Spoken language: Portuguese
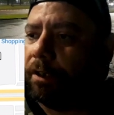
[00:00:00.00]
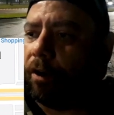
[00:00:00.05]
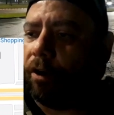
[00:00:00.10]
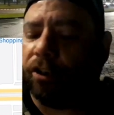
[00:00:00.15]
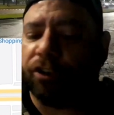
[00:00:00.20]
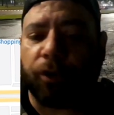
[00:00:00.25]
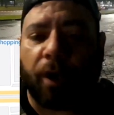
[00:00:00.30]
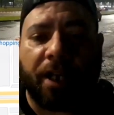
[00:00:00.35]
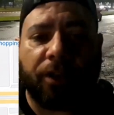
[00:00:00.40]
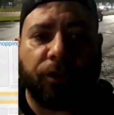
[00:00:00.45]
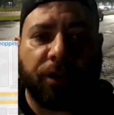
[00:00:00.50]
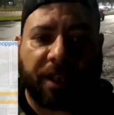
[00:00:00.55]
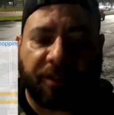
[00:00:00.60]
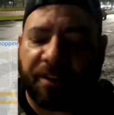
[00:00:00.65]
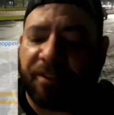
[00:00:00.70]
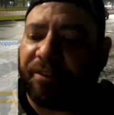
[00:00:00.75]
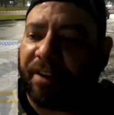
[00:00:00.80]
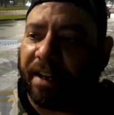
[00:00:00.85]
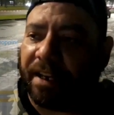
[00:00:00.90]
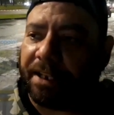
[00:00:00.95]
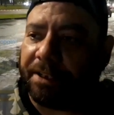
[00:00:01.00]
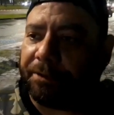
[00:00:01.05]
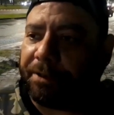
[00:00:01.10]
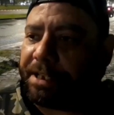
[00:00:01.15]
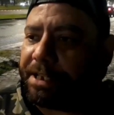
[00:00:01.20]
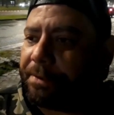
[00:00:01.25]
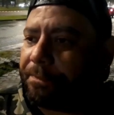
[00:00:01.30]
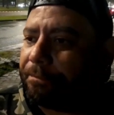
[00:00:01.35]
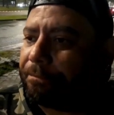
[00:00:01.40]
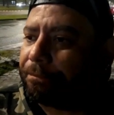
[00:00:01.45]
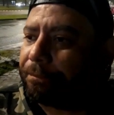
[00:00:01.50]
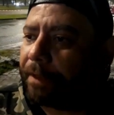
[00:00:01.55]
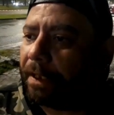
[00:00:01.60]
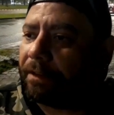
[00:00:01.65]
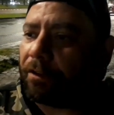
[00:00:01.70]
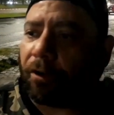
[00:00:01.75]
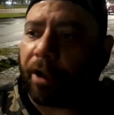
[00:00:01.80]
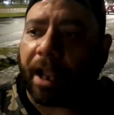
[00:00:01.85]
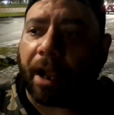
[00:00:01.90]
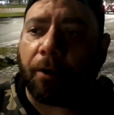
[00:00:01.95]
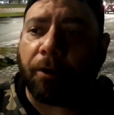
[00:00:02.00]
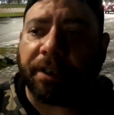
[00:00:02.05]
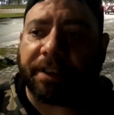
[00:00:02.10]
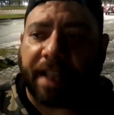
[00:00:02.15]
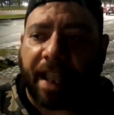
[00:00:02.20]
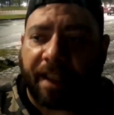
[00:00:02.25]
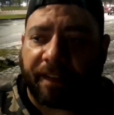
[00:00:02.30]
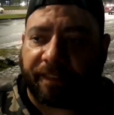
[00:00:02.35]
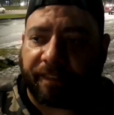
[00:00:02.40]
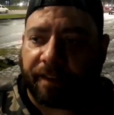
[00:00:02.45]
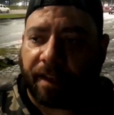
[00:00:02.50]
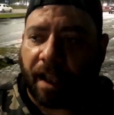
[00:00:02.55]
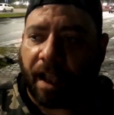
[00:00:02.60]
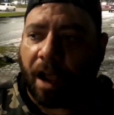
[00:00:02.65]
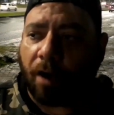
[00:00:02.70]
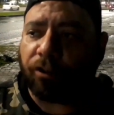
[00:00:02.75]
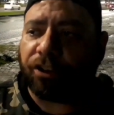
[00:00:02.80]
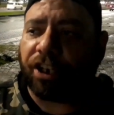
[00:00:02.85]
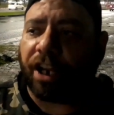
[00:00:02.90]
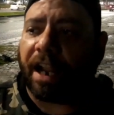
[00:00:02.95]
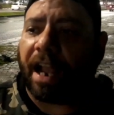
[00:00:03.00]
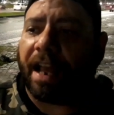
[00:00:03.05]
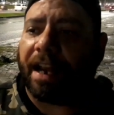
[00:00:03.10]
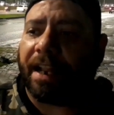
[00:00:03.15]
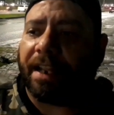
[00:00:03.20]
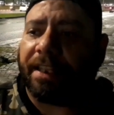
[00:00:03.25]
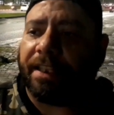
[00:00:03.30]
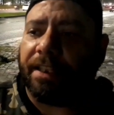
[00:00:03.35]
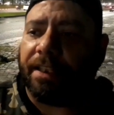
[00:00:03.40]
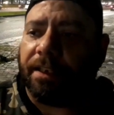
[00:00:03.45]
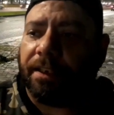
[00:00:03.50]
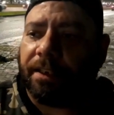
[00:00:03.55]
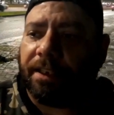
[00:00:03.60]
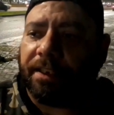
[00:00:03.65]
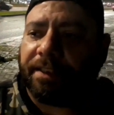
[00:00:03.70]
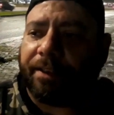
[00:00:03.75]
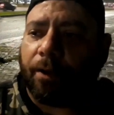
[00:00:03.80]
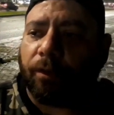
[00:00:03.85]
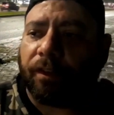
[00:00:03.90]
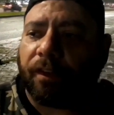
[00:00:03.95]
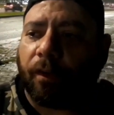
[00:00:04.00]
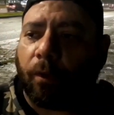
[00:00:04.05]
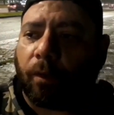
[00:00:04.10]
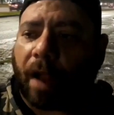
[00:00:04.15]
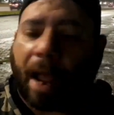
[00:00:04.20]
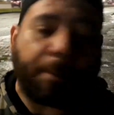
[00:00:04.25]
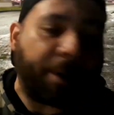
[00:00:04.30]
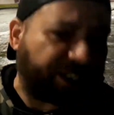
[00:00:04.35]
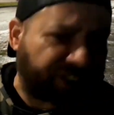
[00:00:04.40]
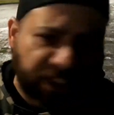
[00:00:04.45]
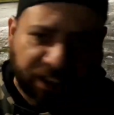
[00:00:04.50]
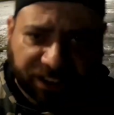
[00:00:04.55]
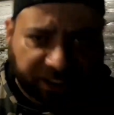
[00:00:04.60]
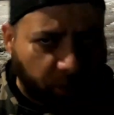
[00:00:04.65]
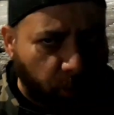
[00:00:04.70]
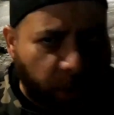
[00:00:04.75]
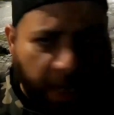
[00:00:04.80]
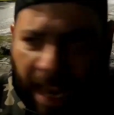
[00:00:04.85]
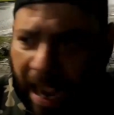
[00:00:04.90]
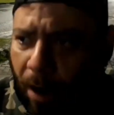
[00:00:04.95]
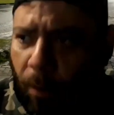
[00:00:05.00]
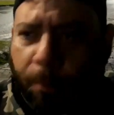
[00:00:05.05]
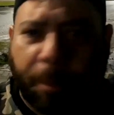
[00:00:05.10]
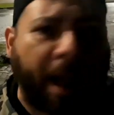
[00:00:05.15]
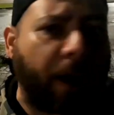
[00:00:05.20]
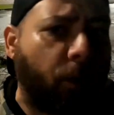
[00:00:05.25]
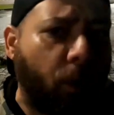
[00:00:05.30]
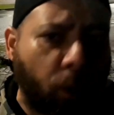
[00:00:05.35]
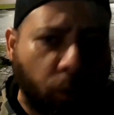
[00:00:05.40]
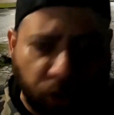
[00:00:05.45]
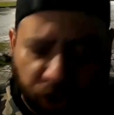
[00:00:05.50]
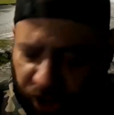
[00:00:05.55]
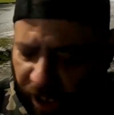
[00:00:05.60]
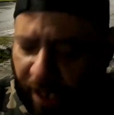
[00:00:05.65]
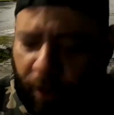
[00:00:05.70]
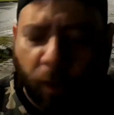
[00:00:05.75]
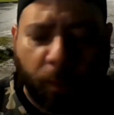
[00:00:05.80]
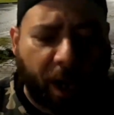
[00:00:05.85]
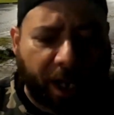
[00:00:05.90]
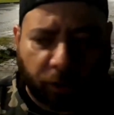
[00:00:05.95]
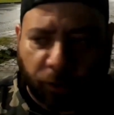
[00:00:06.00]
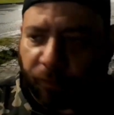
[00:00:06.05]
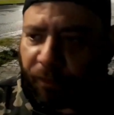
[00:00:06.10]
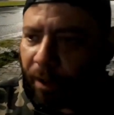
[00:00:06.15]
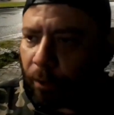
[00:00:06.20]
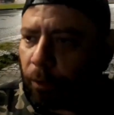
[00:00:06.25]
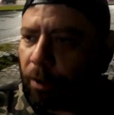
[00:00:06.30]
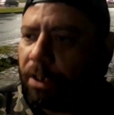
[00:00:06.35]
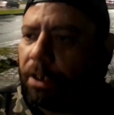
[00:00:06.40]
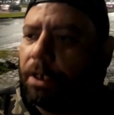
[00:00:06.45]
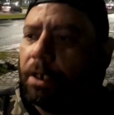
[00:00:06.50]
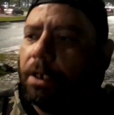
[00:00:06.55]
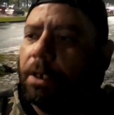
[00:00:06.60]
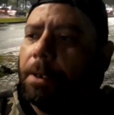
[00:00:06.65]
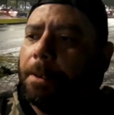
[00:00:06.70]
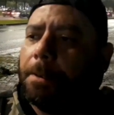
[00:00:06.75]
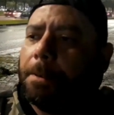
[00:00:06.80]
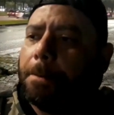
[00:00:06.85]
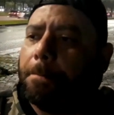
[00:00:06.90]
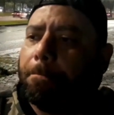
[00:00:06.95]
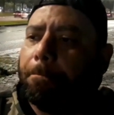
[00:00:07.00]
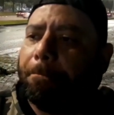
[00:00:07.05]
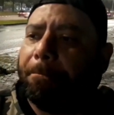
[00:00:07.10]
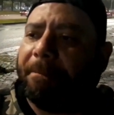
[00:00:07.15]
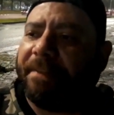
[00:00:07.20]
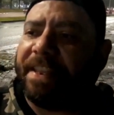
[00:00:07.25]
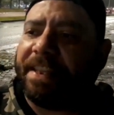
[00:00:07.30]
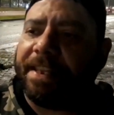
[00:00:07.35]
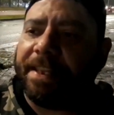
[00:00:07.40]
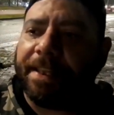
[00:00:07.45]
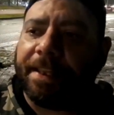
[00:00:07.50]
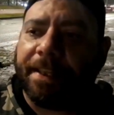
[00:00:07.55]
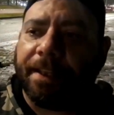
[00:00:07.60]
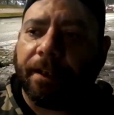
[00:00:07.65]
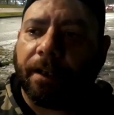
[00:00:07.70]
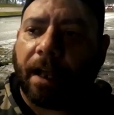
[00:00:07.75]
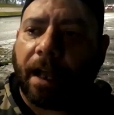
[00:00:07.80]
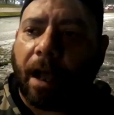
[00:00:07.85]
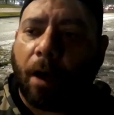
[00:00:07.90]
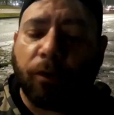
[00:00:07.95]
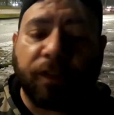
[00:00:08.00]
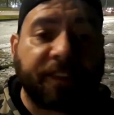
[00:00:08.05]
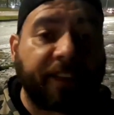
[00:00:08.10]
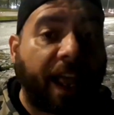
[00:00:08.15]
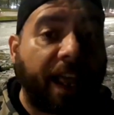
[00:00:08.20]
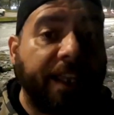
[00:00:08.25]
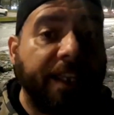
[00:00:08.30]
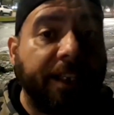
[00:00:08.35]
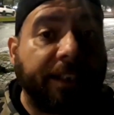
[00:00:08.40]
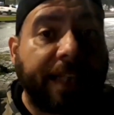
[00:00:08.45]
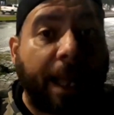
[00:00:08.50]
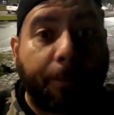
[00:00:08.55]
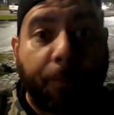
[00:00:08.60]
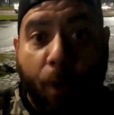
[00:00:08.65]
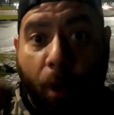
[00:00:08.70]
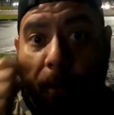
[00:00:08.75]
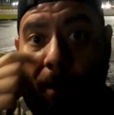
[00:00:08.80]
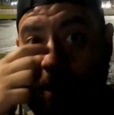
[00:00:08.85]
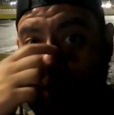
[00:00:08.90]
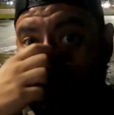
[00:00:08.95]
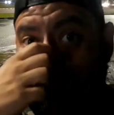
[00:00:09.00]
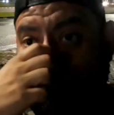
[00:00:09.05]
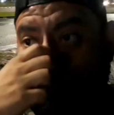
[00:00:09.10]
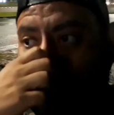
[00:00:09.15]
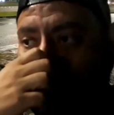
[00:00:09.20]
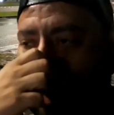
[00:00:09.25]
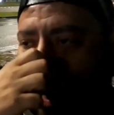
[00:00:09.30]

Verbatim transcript: onde o Arthur estava falando aí. Então o que, é que, acontece? Ao chegar aqui e ter o seu, abastecer o carro, pagou com cheque, como o Arthur falou, e ao sair da bomba com o seu